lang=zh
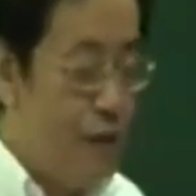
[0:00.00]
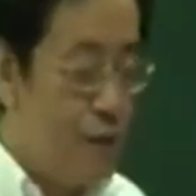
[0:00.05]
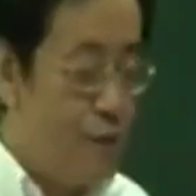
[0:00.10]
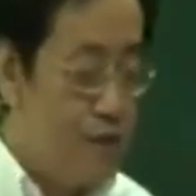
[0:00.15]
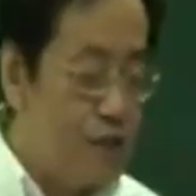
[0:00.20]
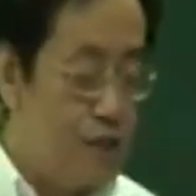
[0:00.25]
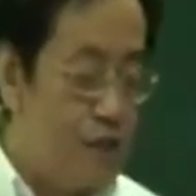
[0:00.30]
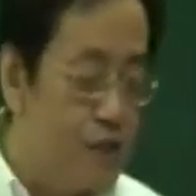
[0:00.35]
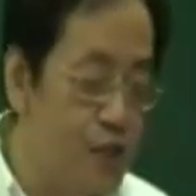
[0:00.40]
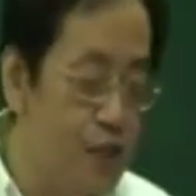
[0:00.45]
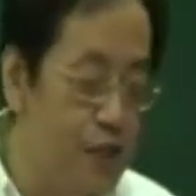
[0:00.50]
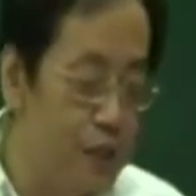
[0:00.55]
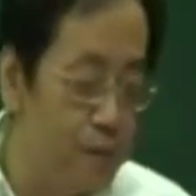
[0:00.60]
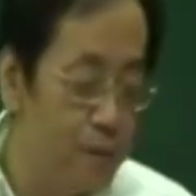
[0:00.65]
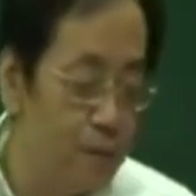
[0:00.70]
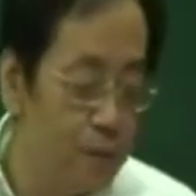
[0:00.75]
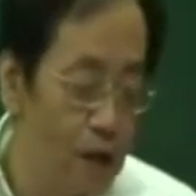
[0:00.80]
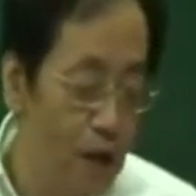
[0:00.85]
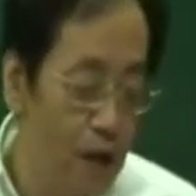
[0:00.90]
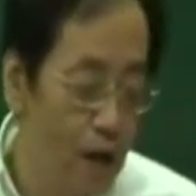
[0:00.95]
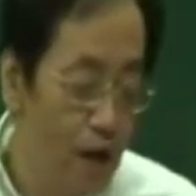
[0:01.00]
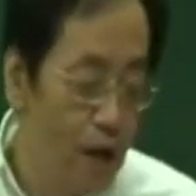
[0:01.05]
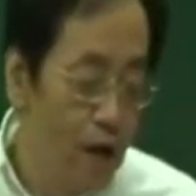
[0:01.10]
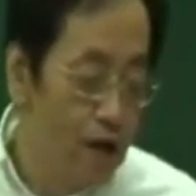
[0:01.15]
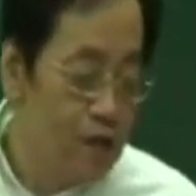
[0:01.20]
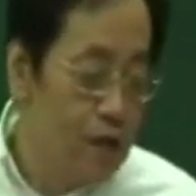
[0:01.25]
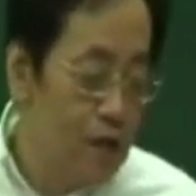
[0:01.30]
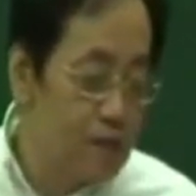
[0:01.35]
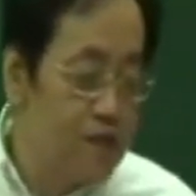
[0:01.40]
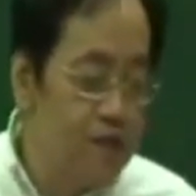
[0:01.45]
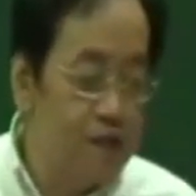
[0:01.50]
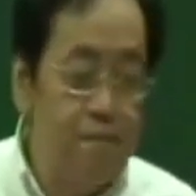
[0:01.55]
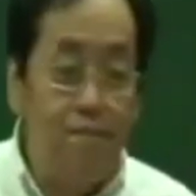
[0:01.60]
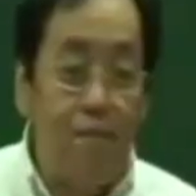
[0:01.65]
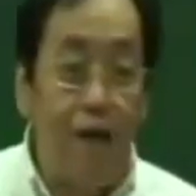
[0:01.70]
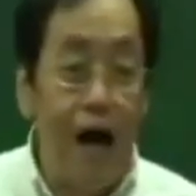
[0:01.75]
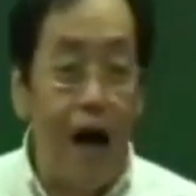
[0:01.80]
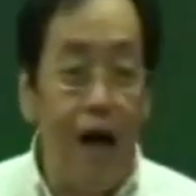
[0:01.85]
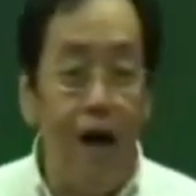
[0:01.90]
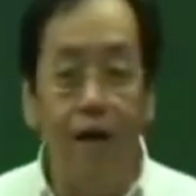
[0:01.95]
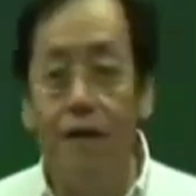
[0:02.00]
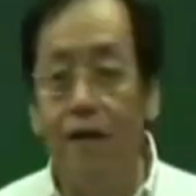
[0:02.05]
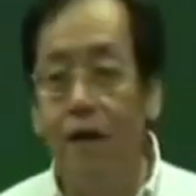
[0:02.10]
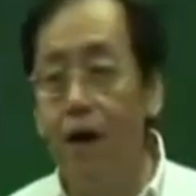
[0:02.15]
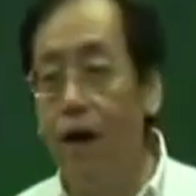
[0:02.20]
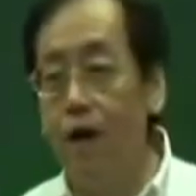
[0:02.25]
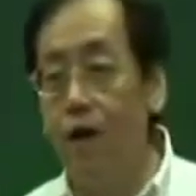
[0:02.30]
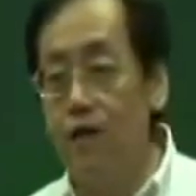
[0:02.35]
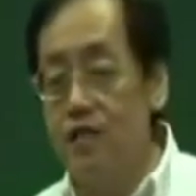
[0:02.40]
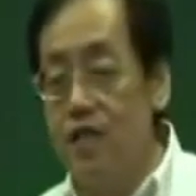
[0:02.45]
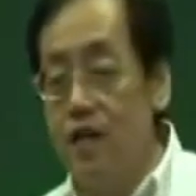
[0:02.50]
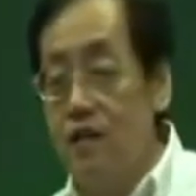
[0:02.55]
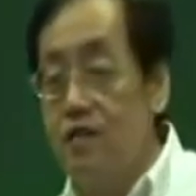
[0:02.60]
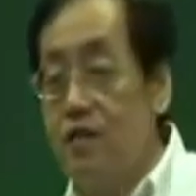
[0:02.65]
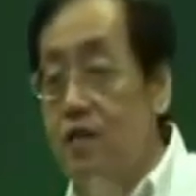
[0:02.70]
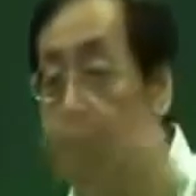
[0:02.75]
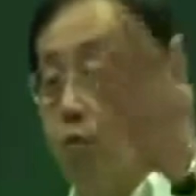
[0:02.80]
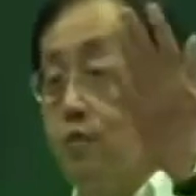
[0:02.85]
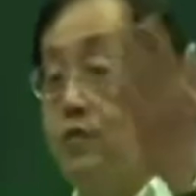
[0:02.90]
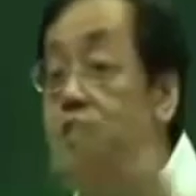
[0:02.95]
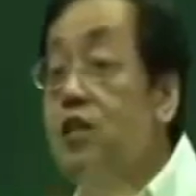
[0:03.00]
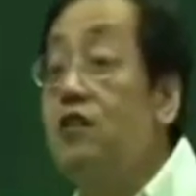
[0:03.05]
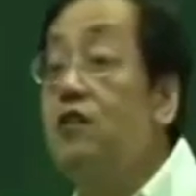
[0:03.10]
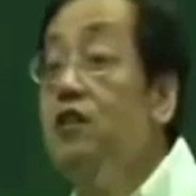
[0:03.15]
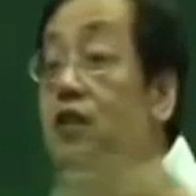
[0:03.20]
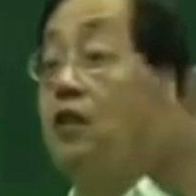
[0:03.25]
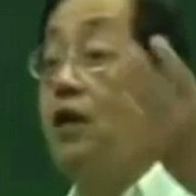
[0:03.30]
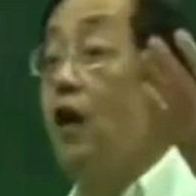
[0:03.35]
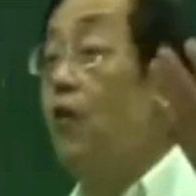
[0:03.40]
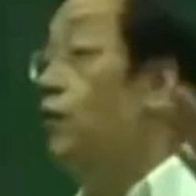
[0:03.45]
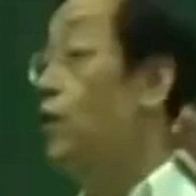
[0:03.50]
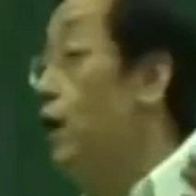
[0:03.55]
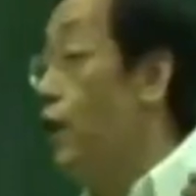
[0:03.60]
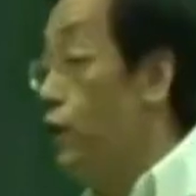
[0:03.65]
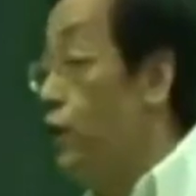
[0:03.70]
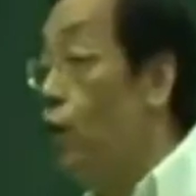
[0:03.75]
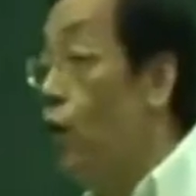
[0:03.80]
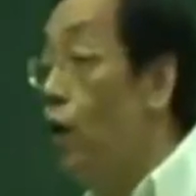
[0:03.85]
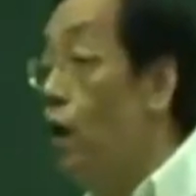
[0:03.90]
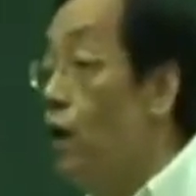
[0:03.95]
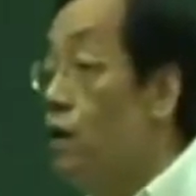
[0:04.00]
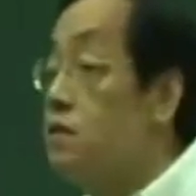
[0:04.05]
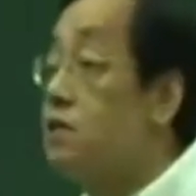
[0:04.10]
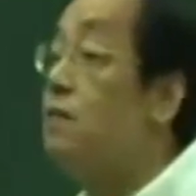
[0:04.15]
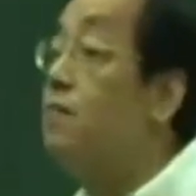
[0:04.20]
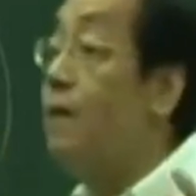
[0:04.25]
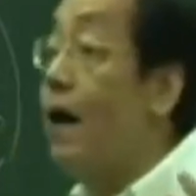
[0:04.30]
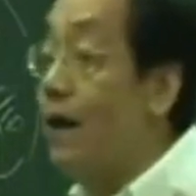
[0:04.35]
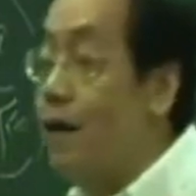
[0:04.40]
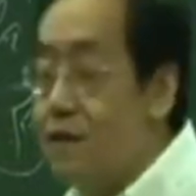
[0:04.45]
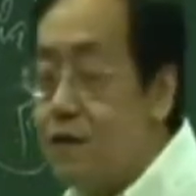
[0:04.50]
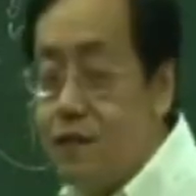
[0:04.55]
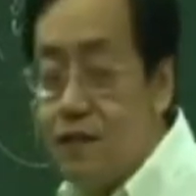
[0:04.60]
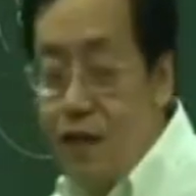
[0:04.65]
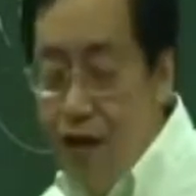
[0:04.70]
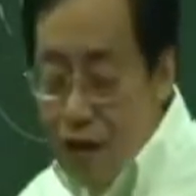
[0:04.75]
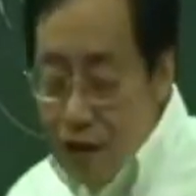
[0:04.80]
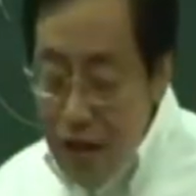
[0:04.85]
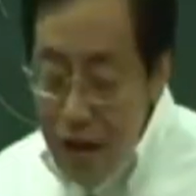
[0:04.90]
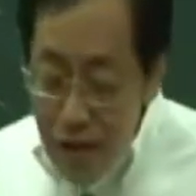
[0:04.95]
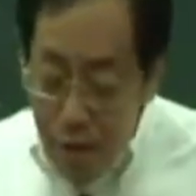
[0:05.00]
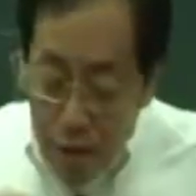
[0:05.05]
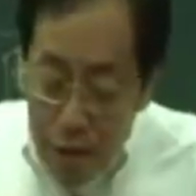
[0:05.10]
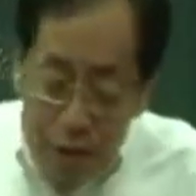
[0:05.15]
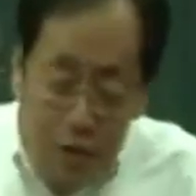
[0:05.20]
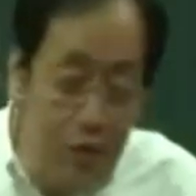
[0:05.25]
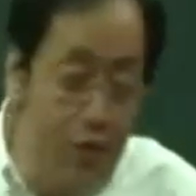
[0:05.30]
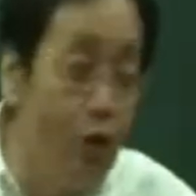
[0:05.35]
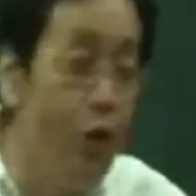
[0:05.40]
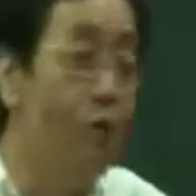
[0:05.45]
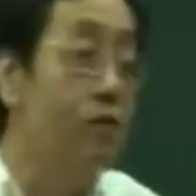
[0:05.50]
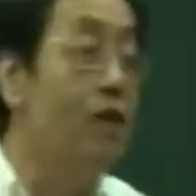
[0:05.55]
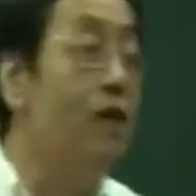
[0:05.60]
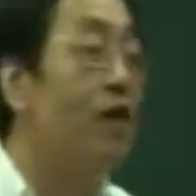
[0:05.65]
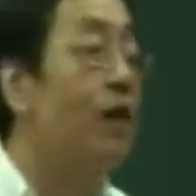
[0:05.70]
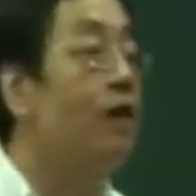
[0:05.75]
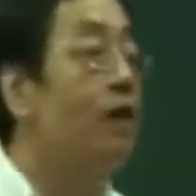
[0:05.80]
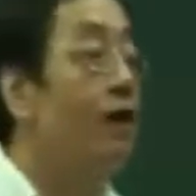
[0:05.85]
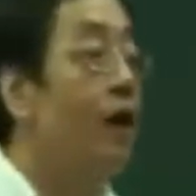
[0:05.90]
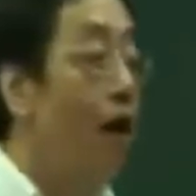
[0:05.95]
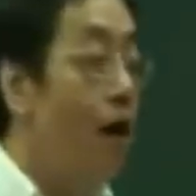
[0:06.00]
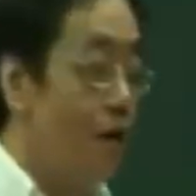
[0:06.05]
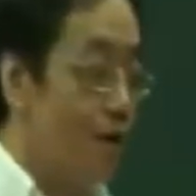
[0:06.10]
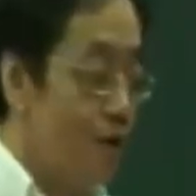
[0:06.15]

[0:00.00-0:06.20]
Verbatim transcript: 液，它不生气。像生麻，哦，像是我们身体的药物很多，生麻也是，那里面空的，